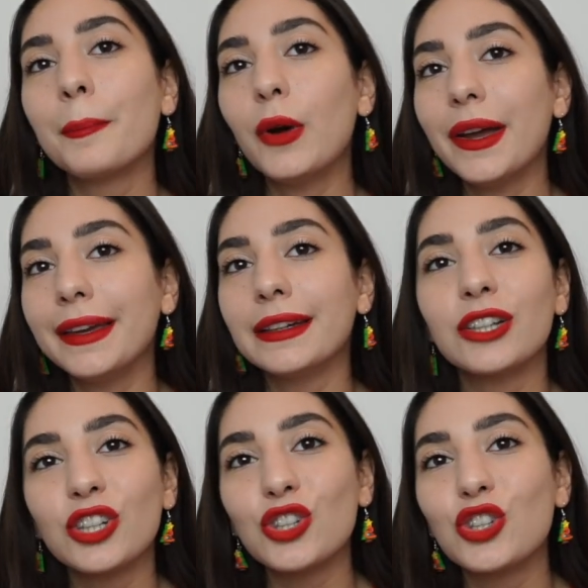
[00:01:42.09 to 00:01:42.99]
poi
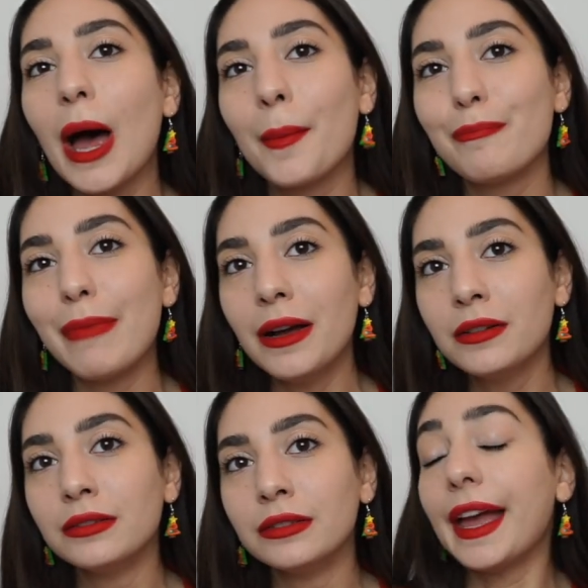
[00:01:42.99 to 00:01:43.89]
Jabba
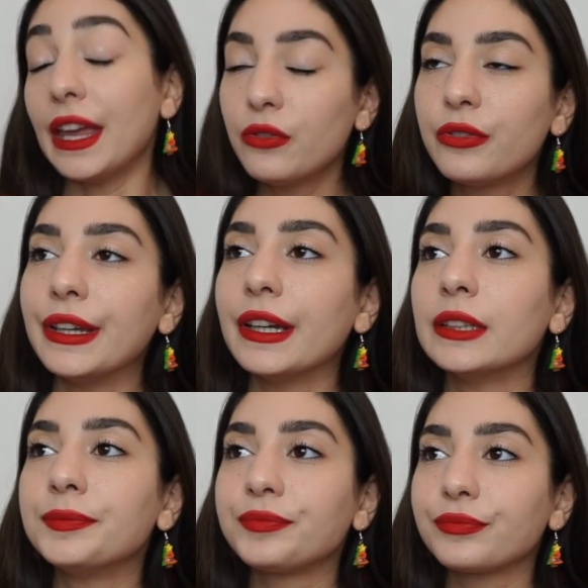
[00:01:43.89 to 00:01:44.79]
e infine